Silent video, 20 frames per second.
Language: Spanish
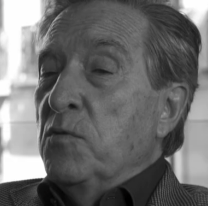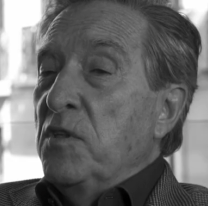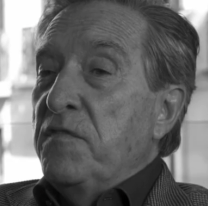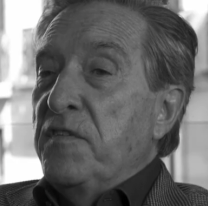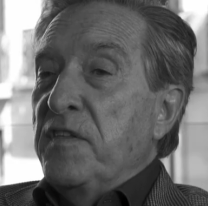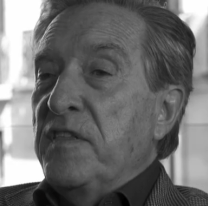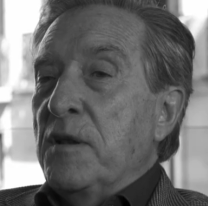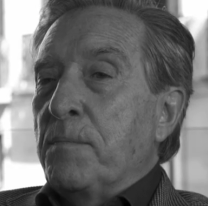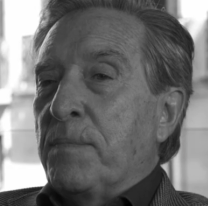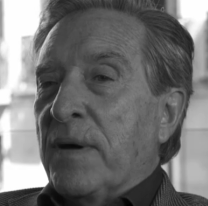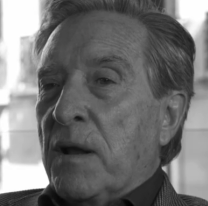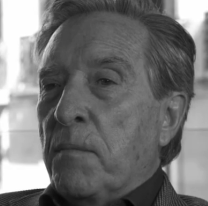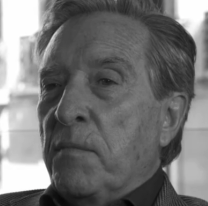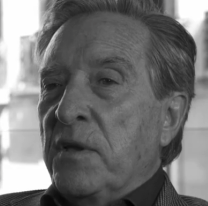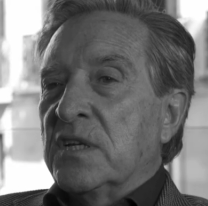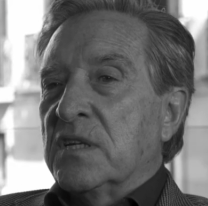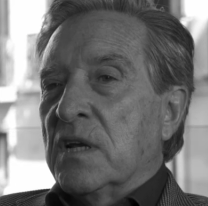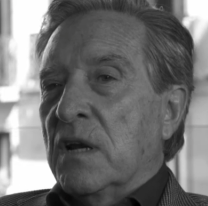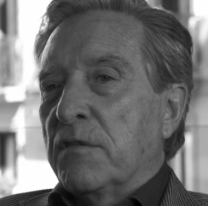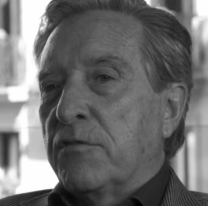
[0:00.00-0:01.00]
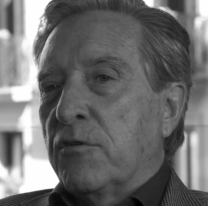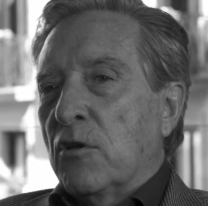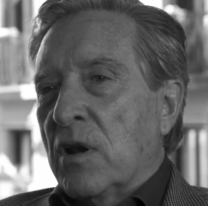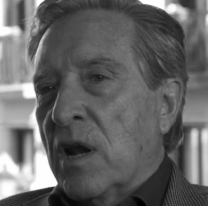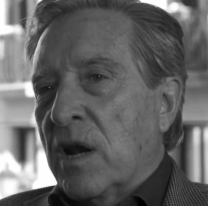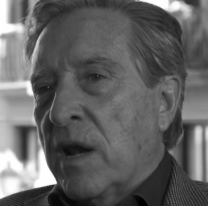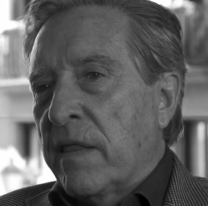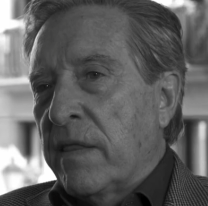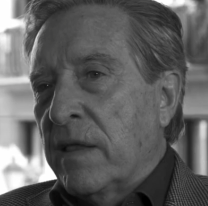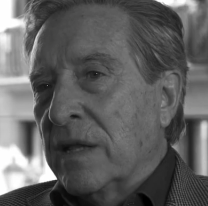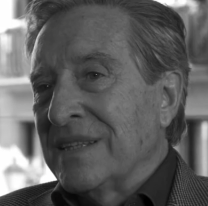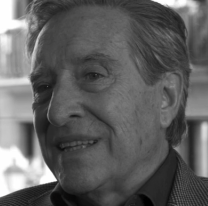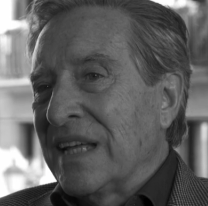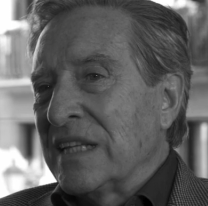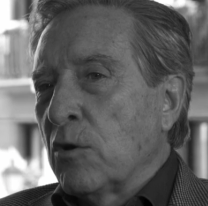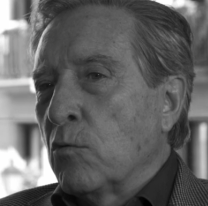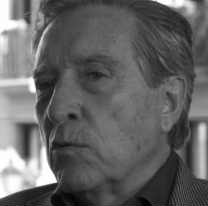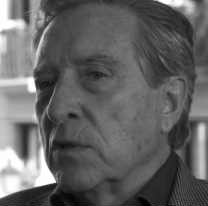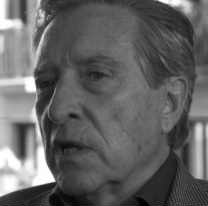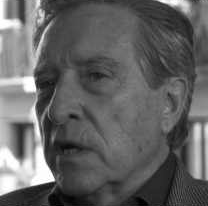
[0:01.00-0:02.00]
muy difícil para mí seleccionar nada.
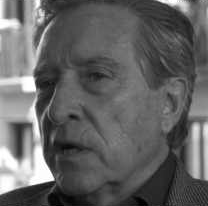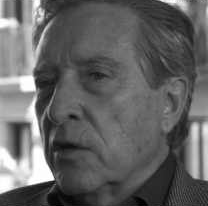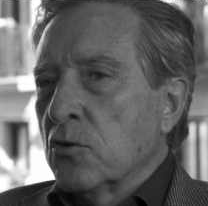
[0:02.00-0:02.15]
Date cuenta